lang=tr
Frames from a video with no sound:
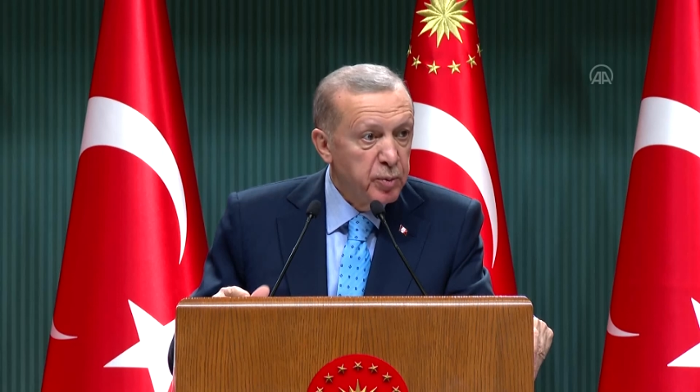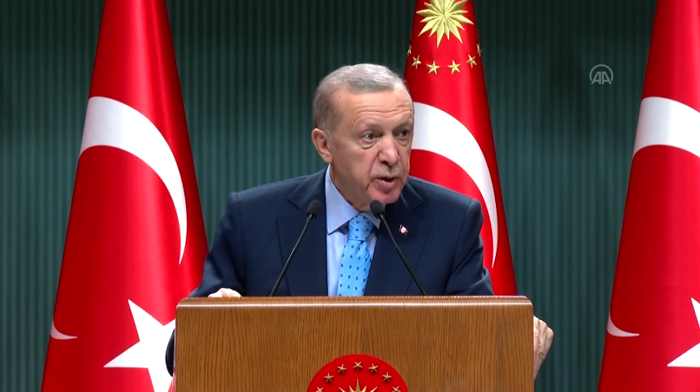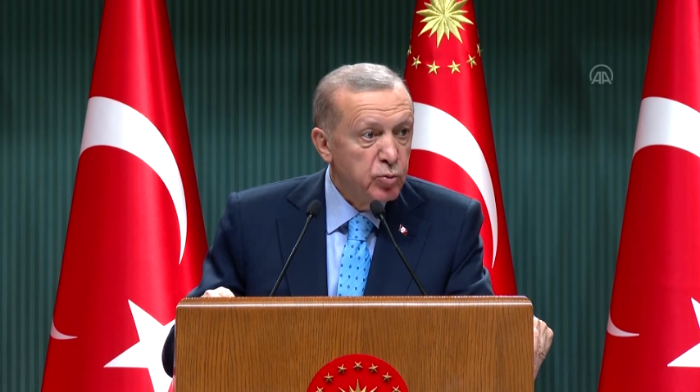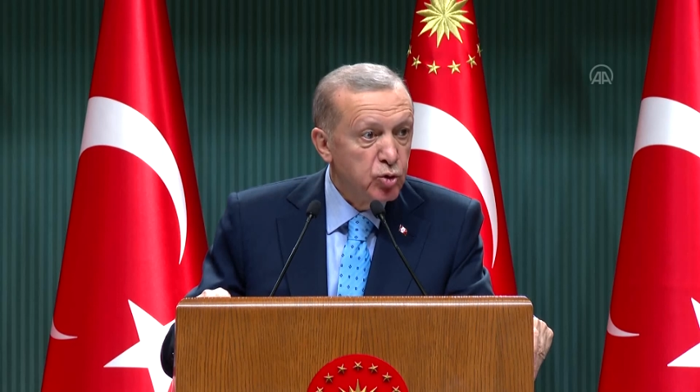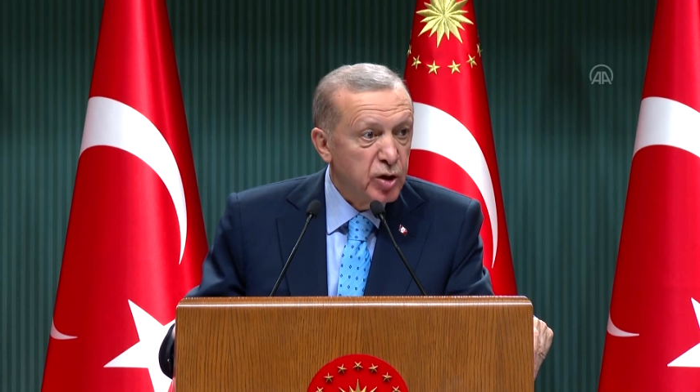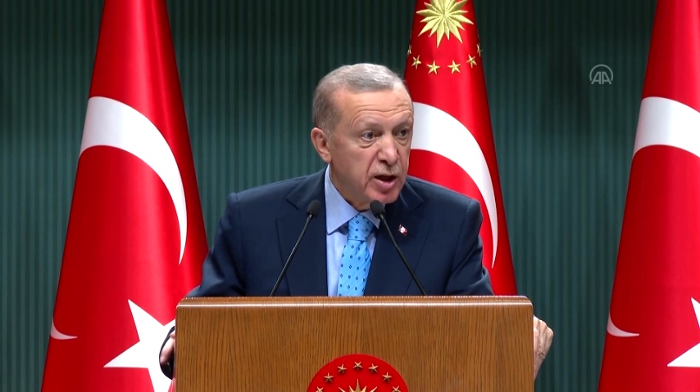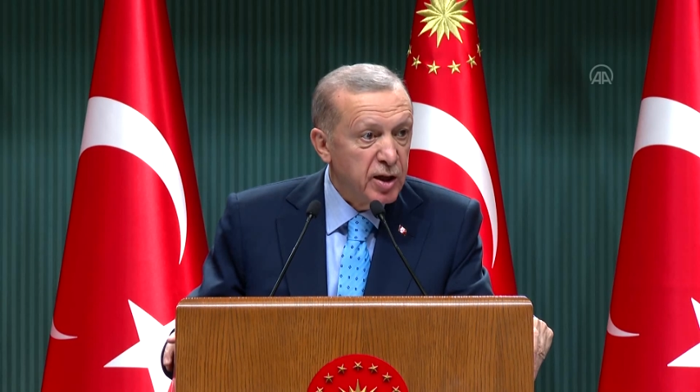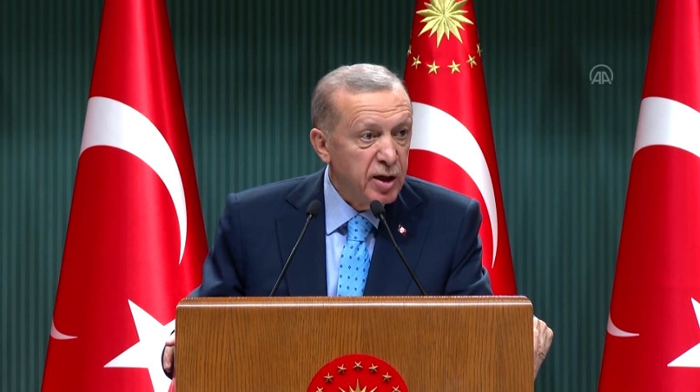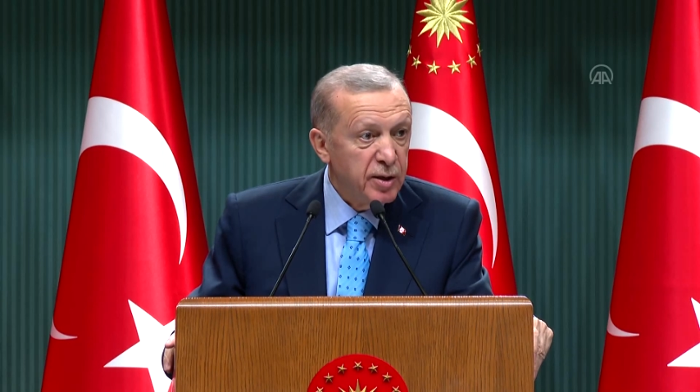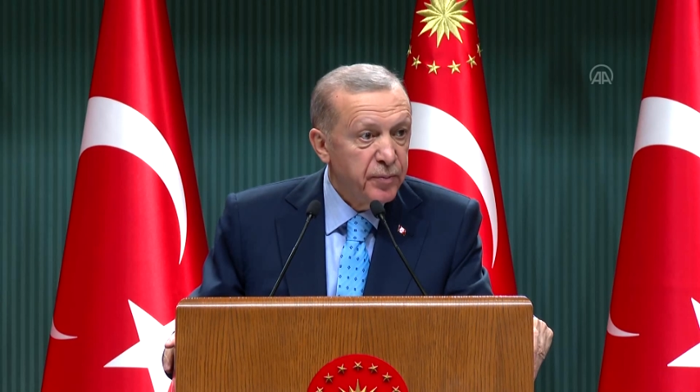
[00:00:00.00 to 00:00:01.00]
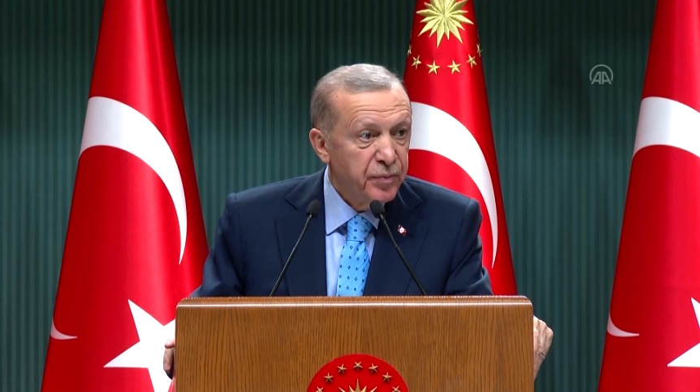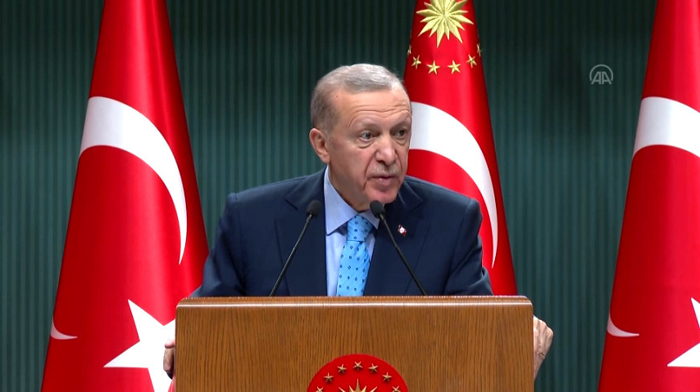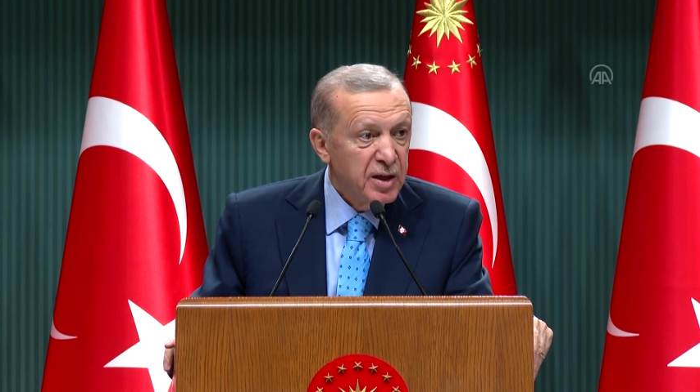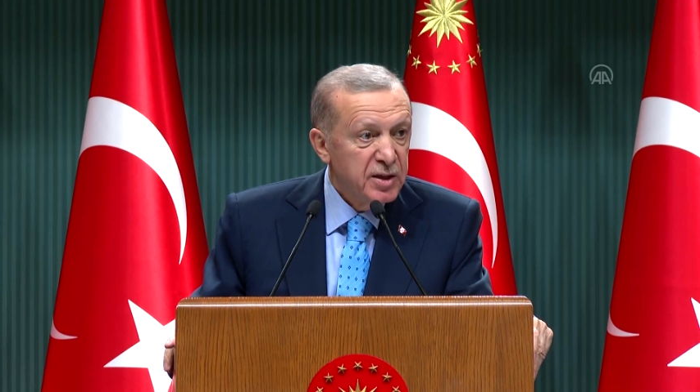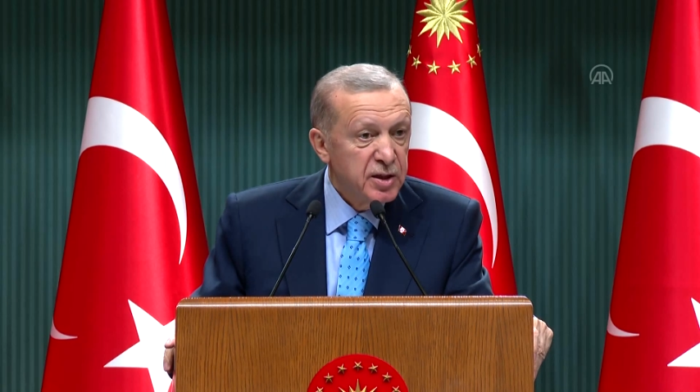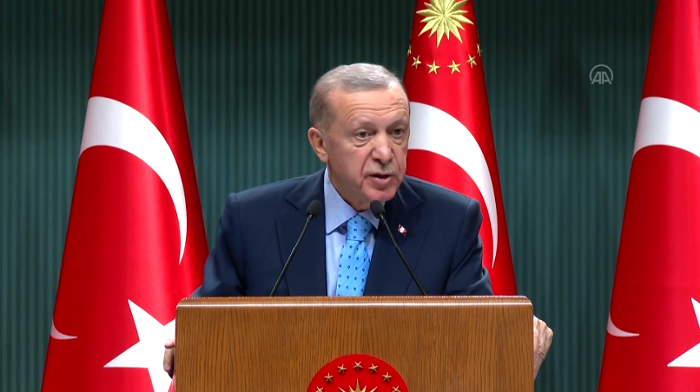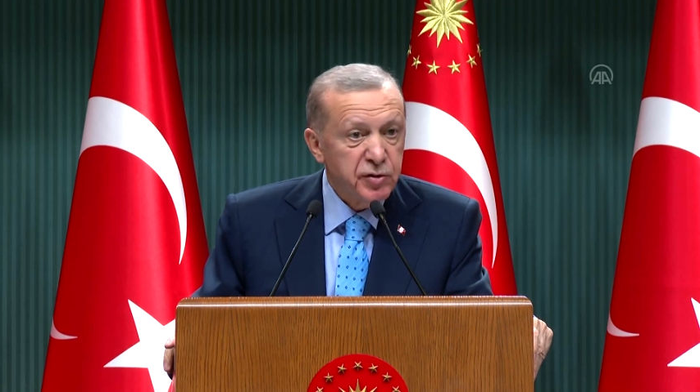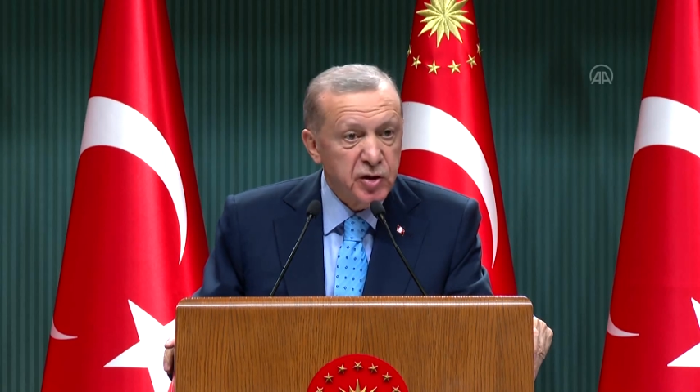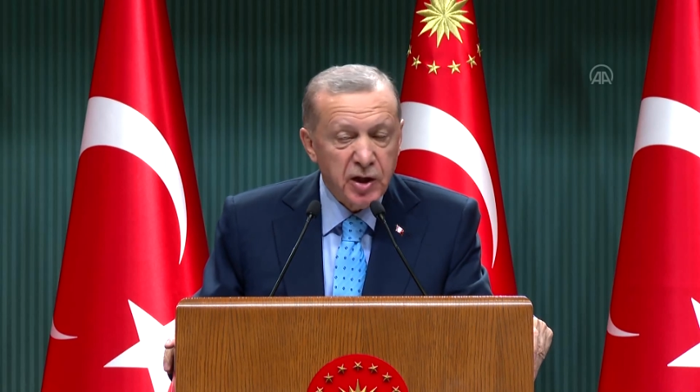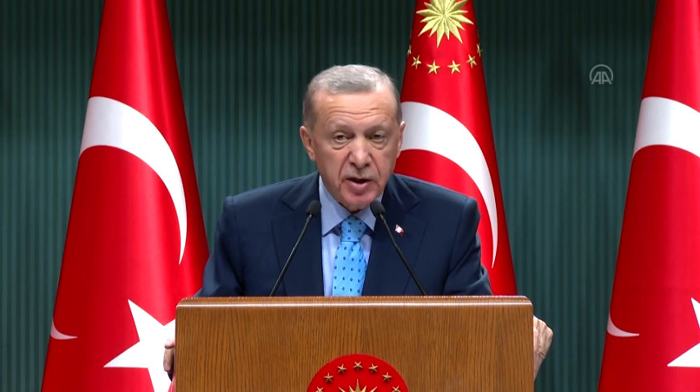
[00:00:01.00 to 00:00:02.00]
bir müjde de
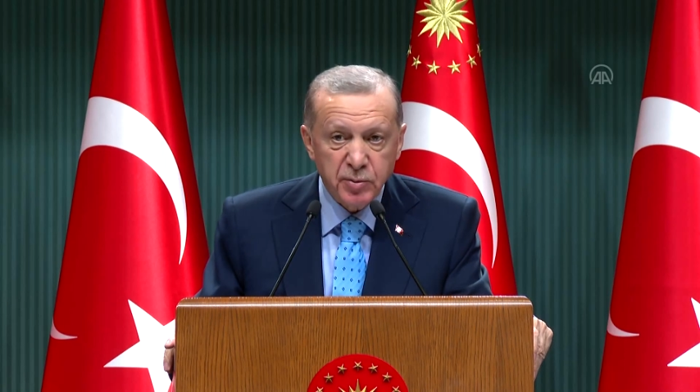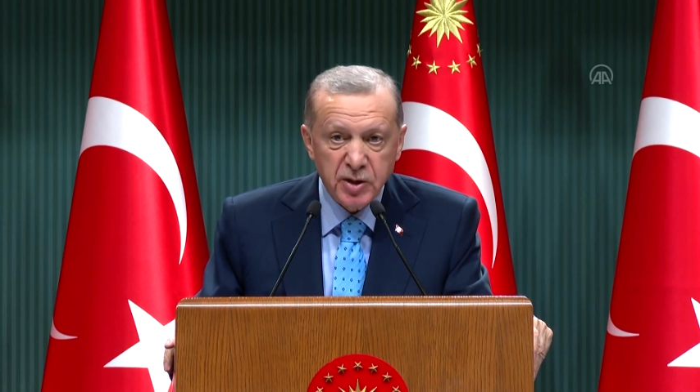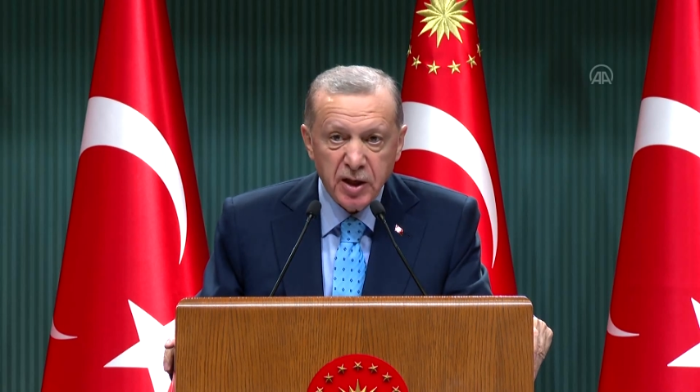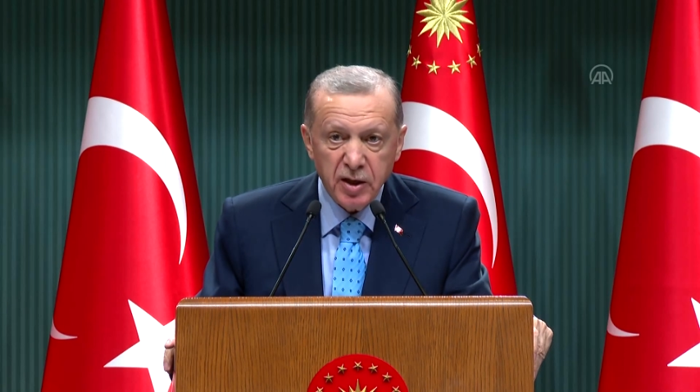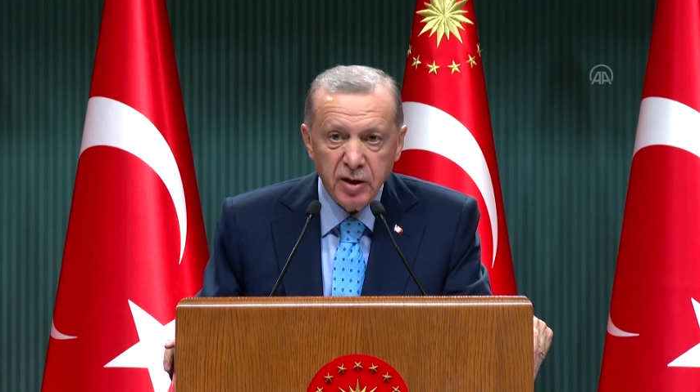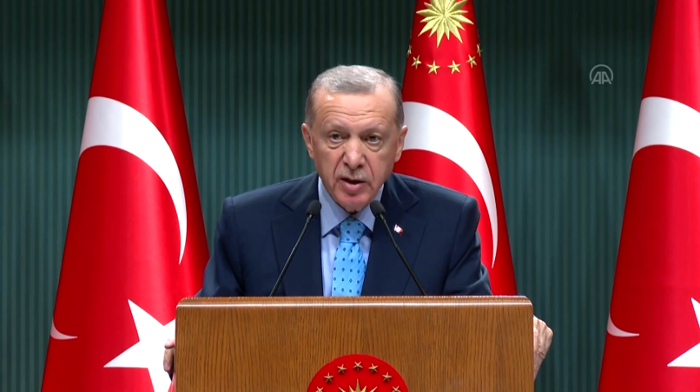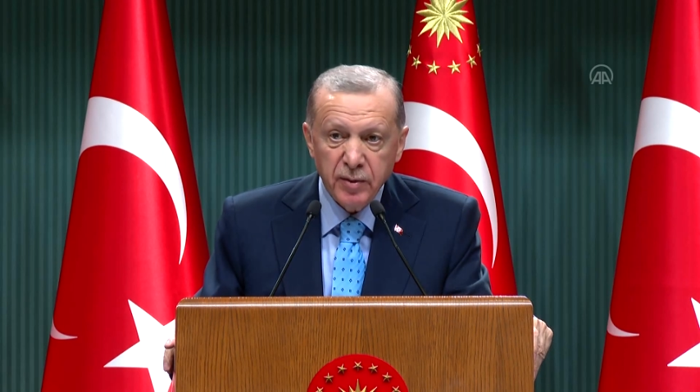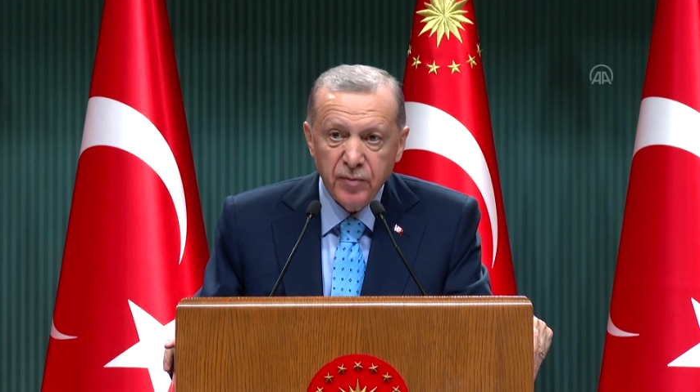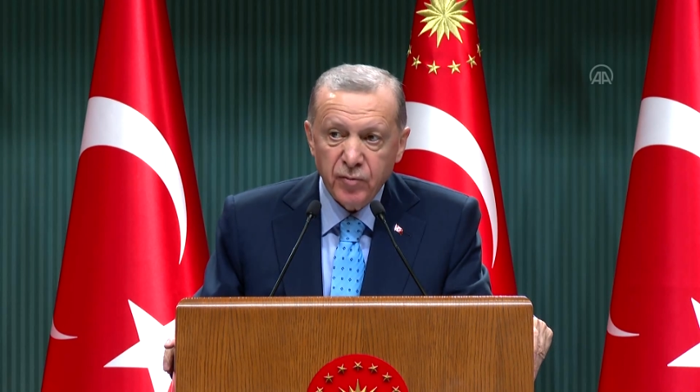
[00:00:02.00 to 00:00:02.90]
çiftçilerimize